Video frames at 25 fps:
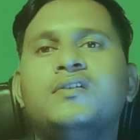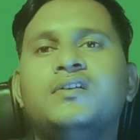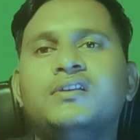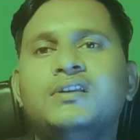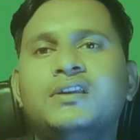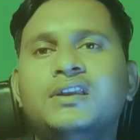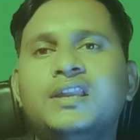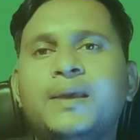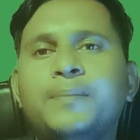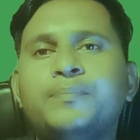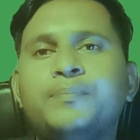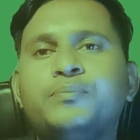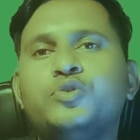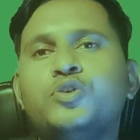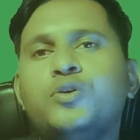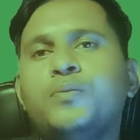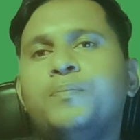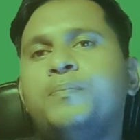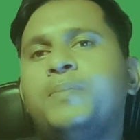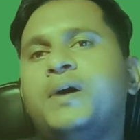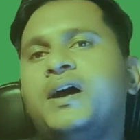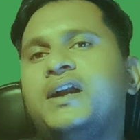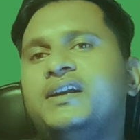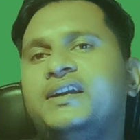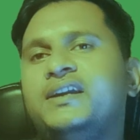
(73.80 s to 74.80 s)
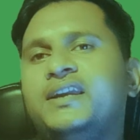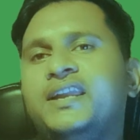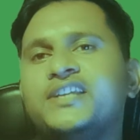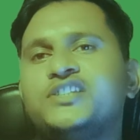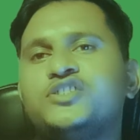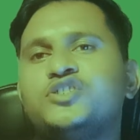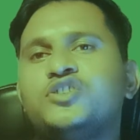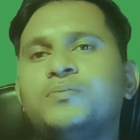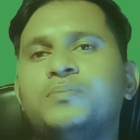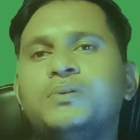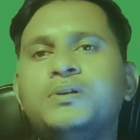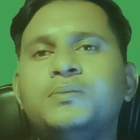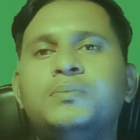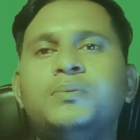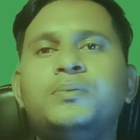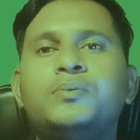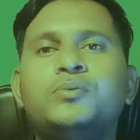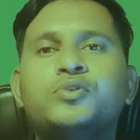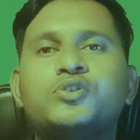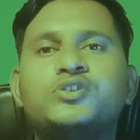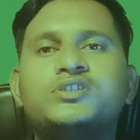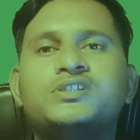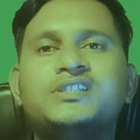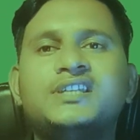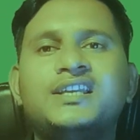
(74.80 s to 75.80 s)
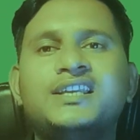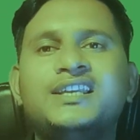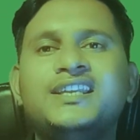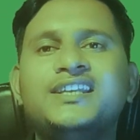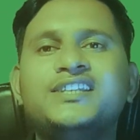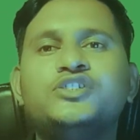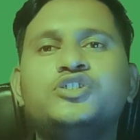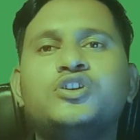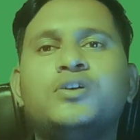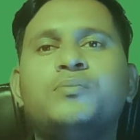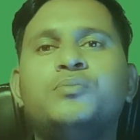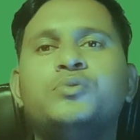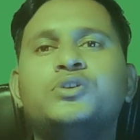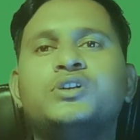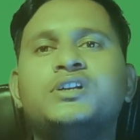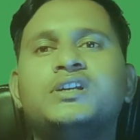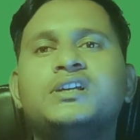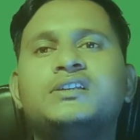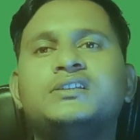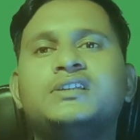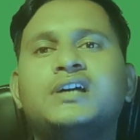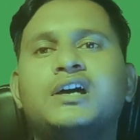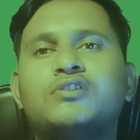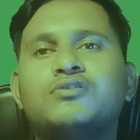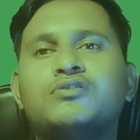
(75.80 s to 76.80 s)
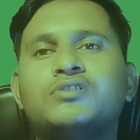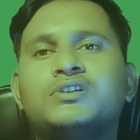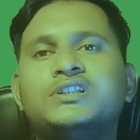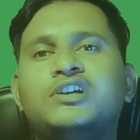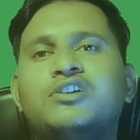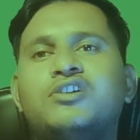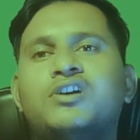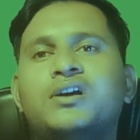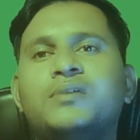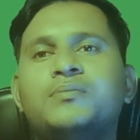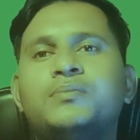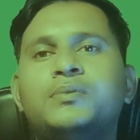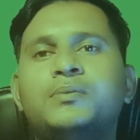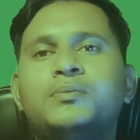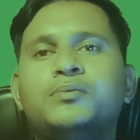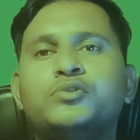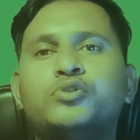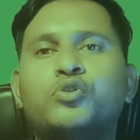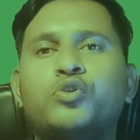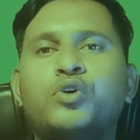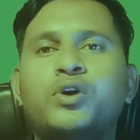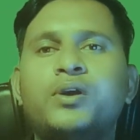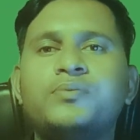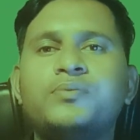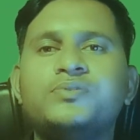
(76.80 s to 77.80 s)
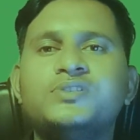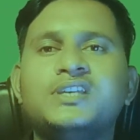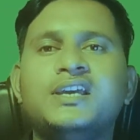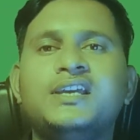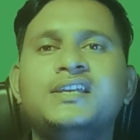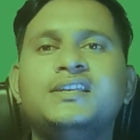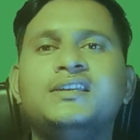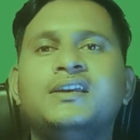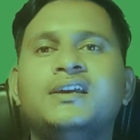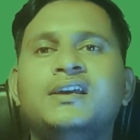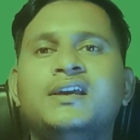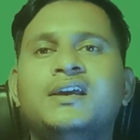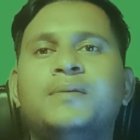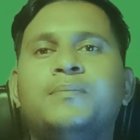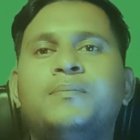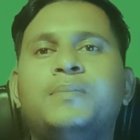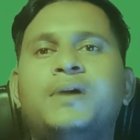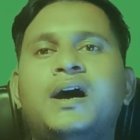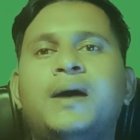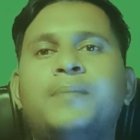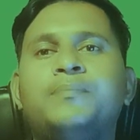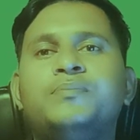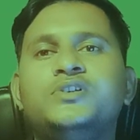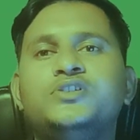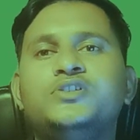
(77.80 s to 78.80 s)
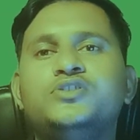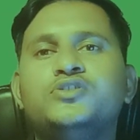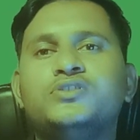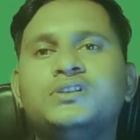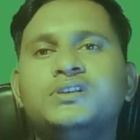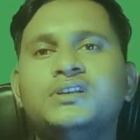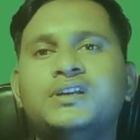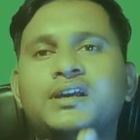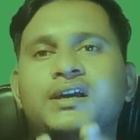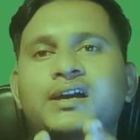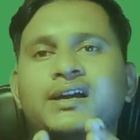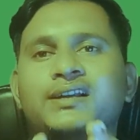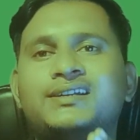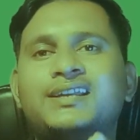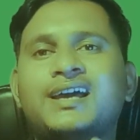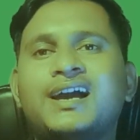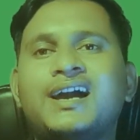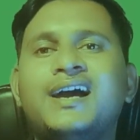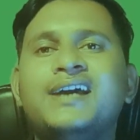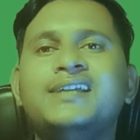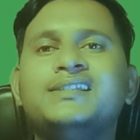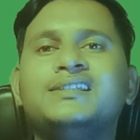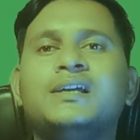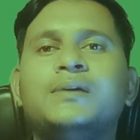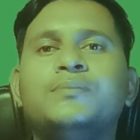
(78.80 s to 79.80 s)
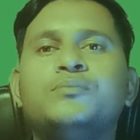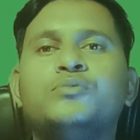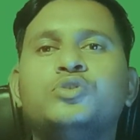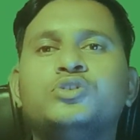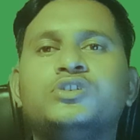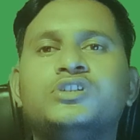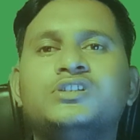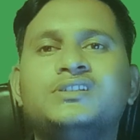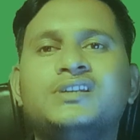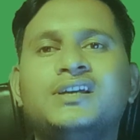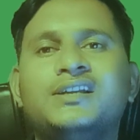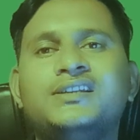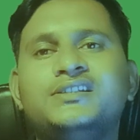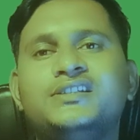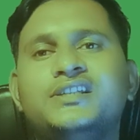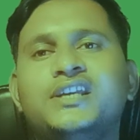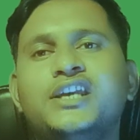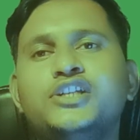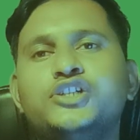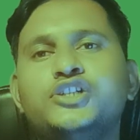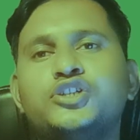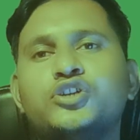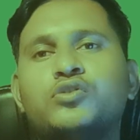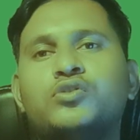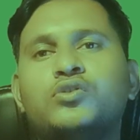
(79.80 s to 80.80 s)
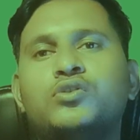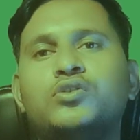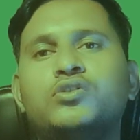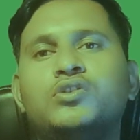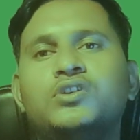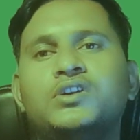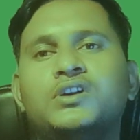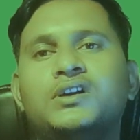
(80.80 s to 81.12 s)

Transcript: ল্যাপটপ বা ডেস্কটপের বিভিন্ন সেটিং সম্পর্কে ধারণা দেওয়া হয় বিভিন্ন ওয়েবসাইট বা আপনি যদি টাকা ইনকাম করতে যান সেই সকল